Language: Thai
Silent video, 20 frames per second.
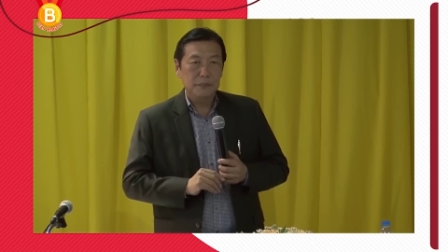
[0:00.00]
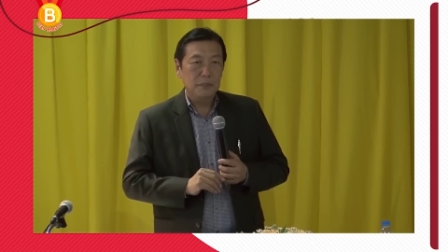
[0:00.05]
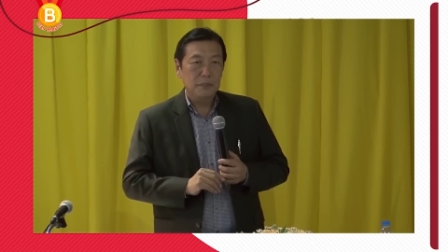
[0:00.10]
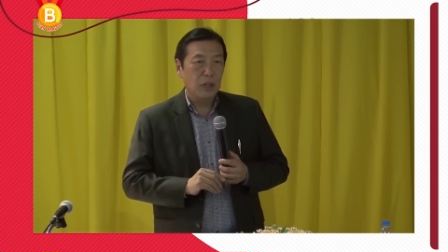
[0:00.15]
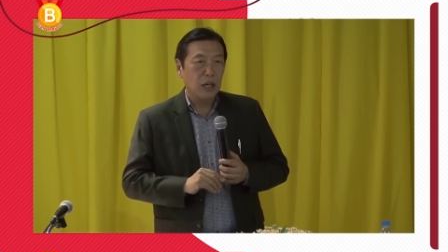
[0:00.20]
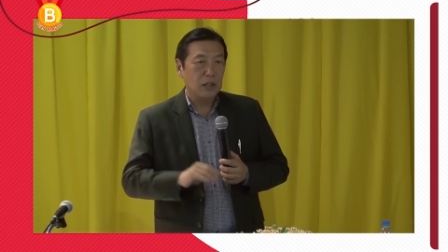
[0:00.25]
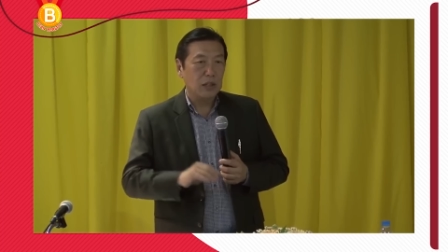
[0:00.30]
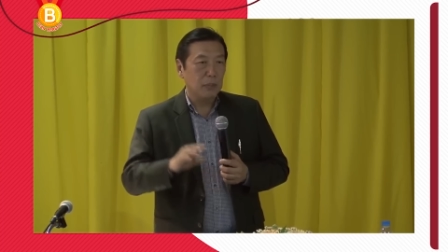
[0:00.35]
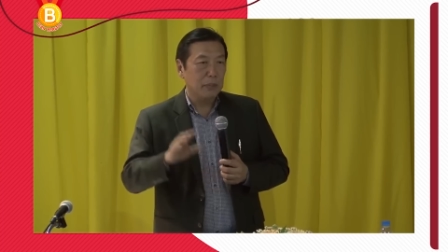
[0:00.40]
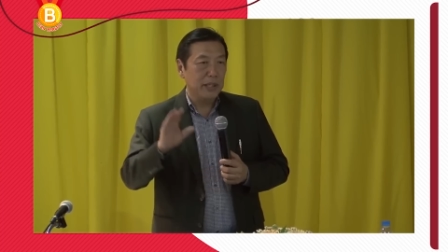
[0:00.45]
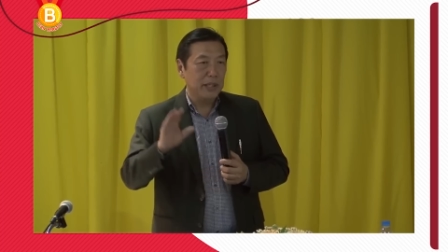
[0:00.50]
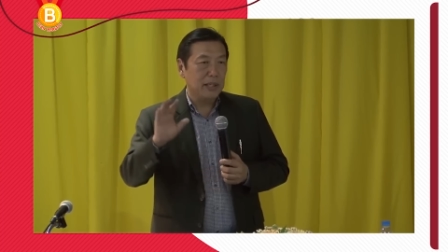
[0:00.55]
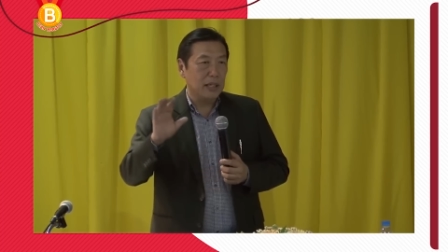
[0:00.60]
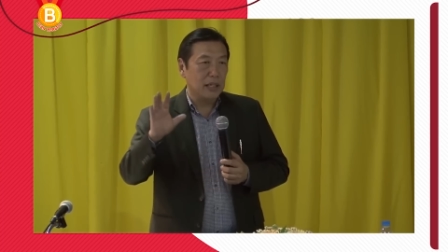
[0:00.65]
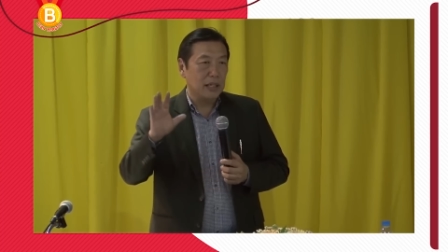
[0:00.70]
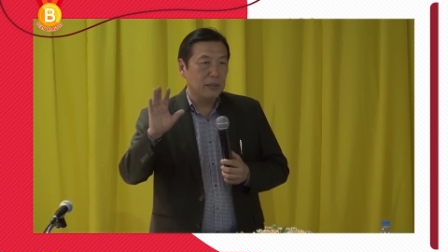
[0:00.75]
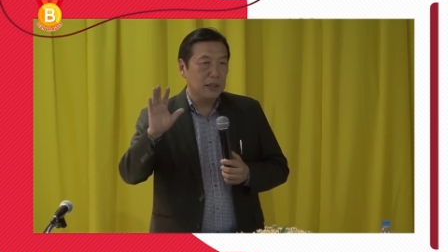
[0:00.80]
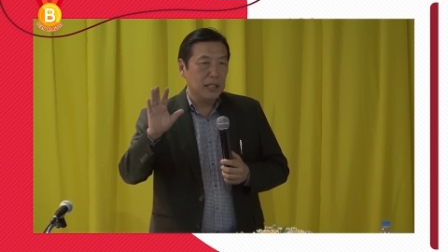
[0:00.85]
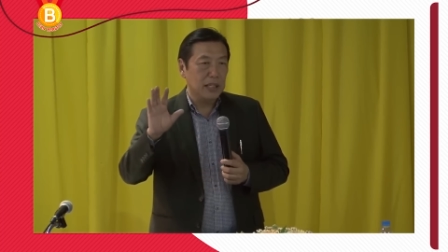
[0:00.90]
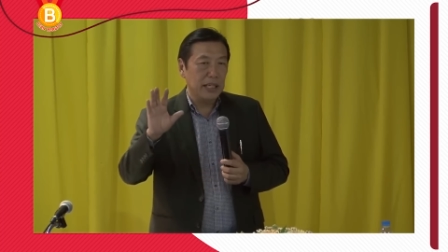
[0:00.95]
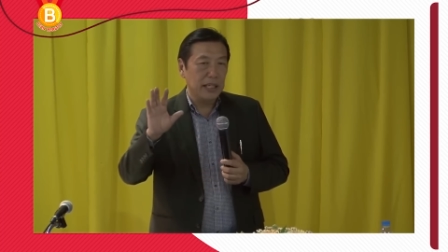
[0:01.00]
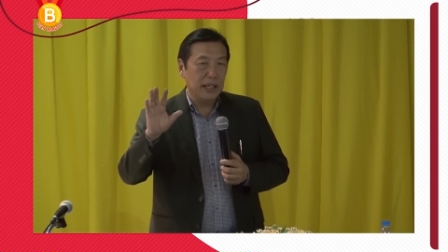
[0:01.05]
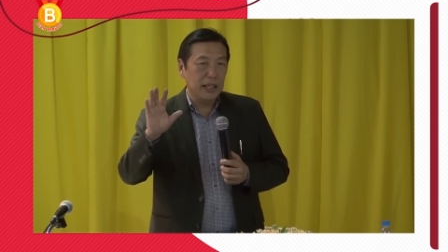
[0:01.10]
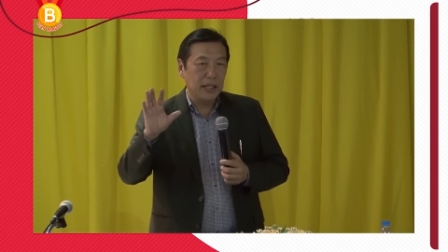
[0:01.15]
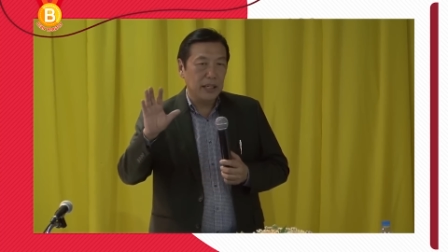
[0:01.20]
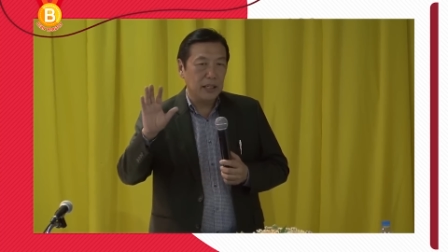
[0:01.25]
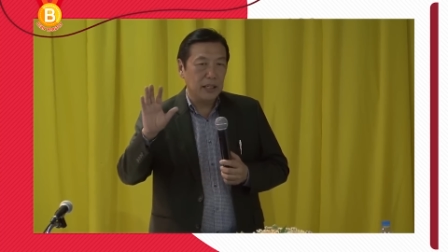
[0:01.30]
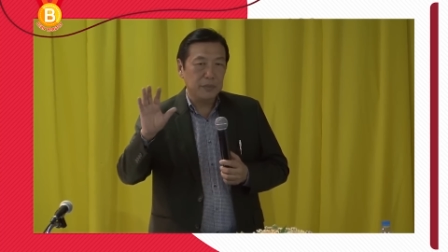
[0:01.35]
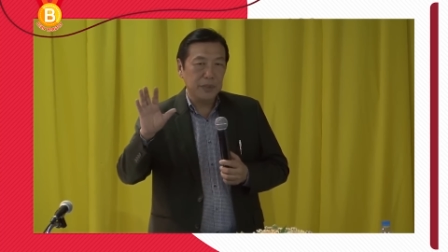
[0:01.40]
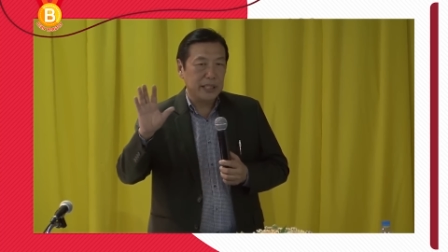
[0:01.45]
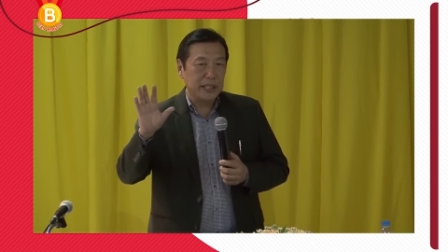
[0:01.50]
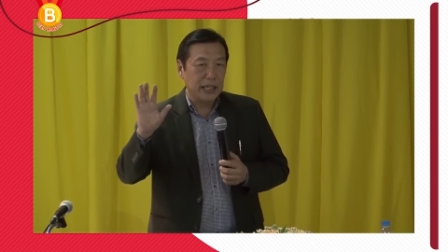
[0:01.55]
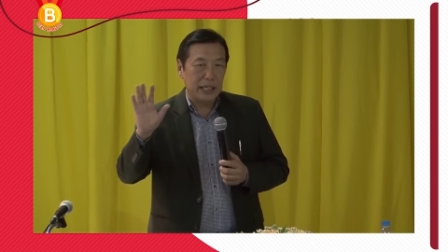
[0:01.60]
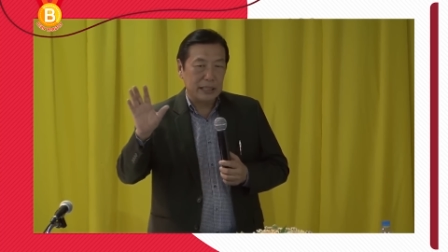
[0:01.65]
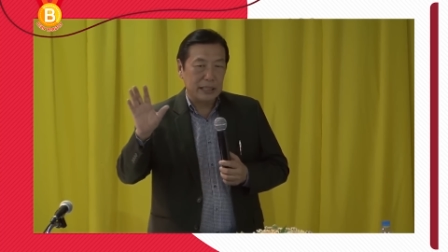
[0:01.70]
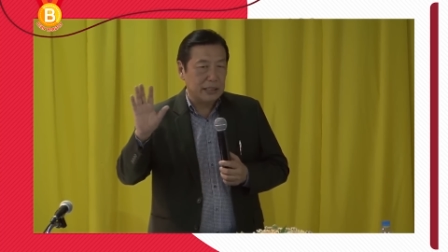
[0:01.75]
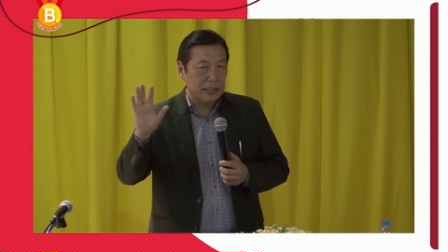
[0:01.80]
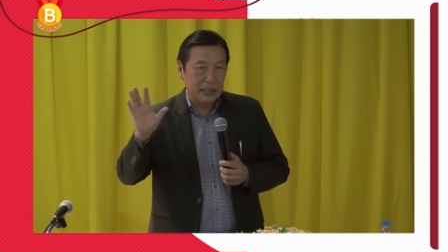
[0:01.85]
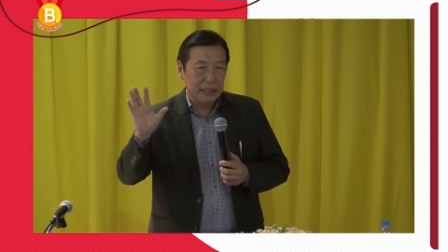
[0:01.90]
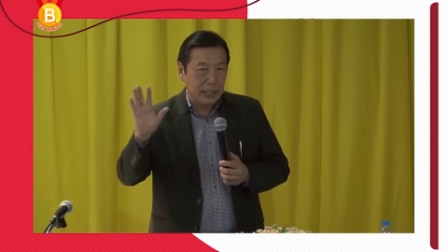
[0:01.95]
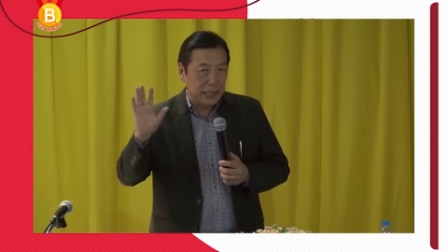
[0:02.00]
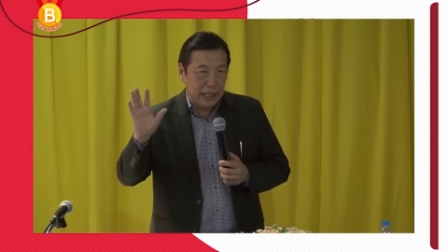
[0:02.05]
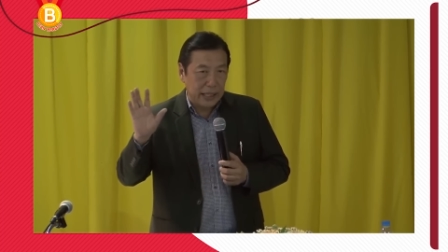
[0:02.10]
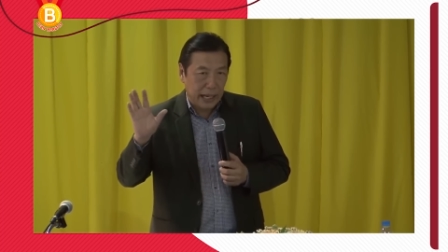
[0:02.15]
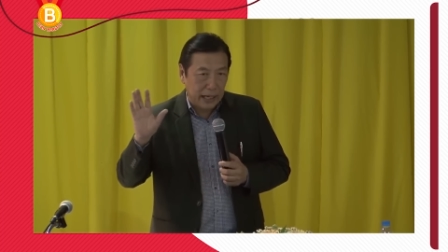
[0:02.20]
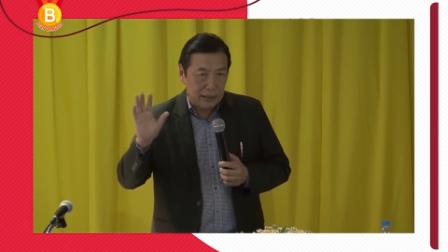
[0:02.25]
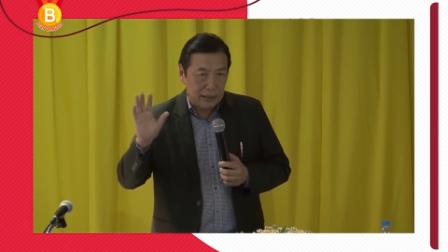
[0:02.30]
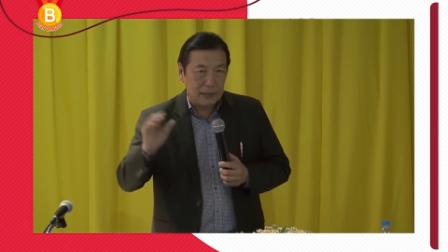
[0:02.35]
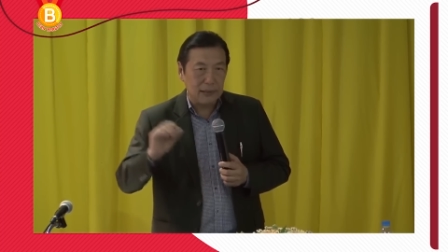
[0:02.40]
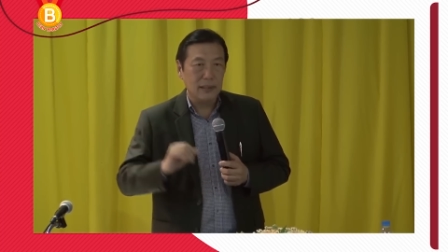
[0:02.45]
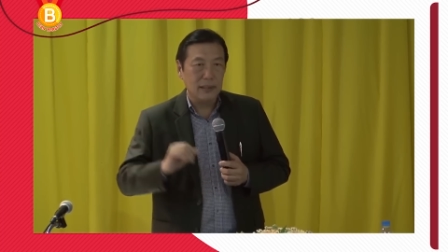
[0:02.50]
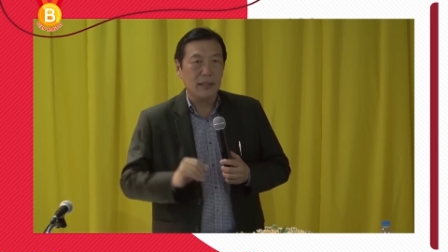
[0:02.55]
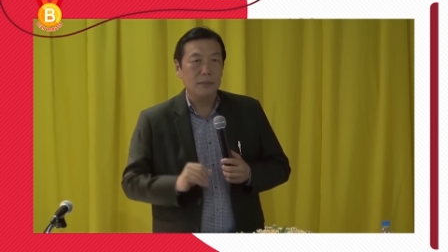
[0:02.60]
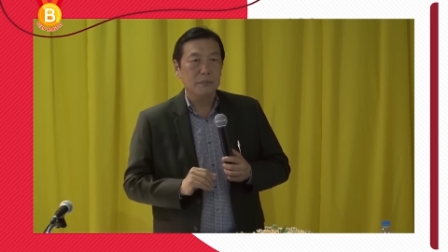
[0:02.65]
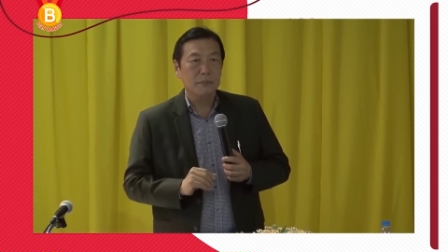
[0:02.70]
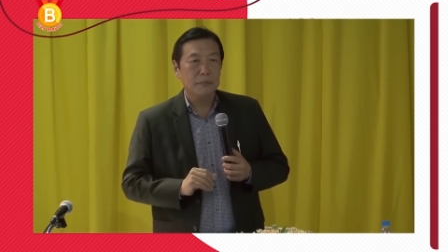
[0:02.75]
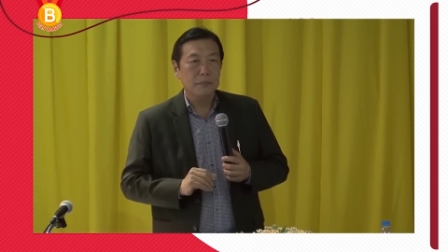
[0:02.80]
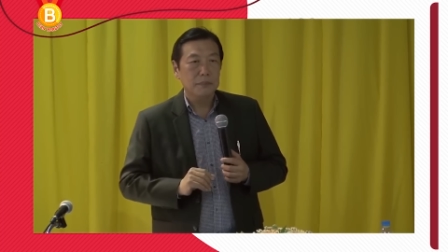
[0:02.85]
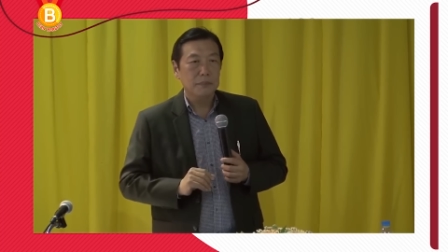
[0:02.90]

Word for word: เราจะมีสิ่งดี ๆ ในชีวิตเกิดขึ้นเยอะแยะเลยครับ